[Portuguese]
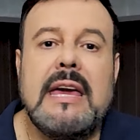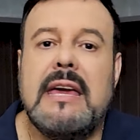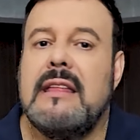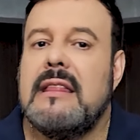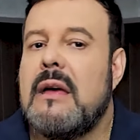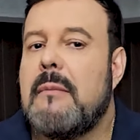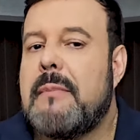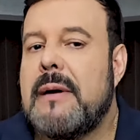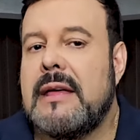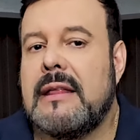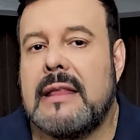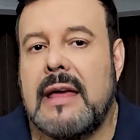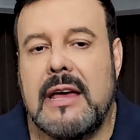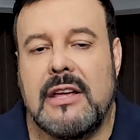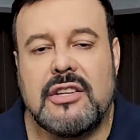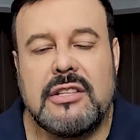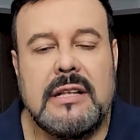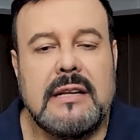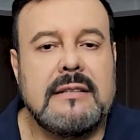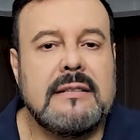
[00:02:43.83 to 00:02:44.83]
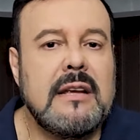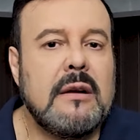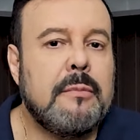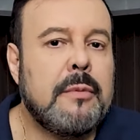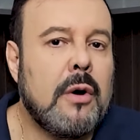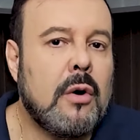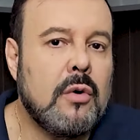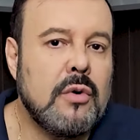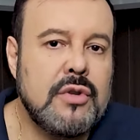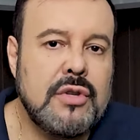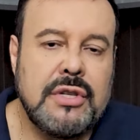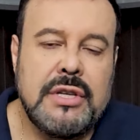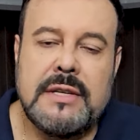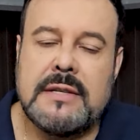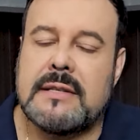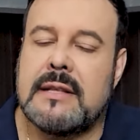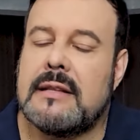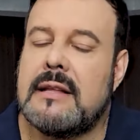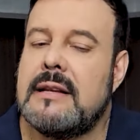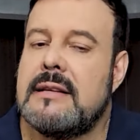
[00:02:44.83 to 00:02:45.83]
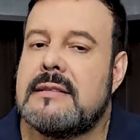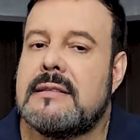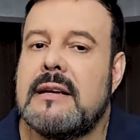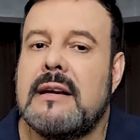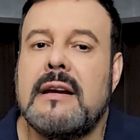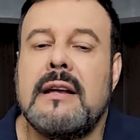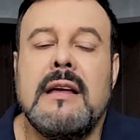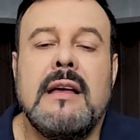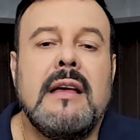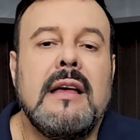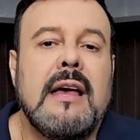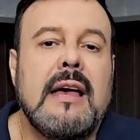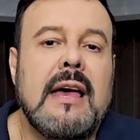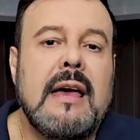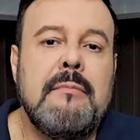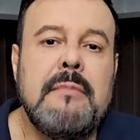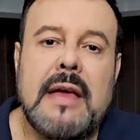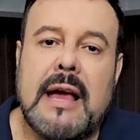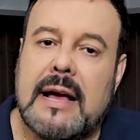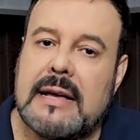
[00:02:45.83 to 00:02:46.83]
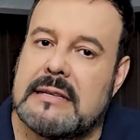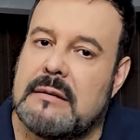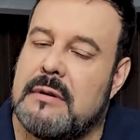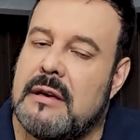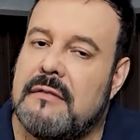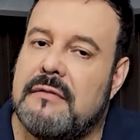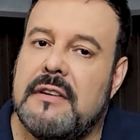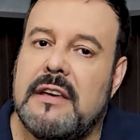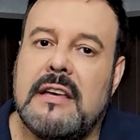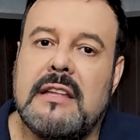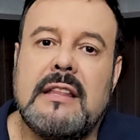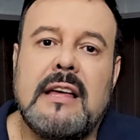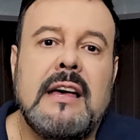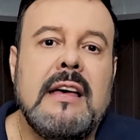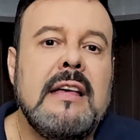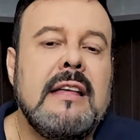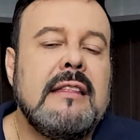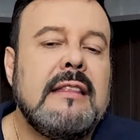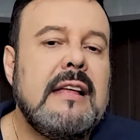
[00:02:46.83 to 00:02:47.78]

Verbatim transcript: independente dele ser ser pró-cotista, dele ser é, Minha Casa Minha Vida,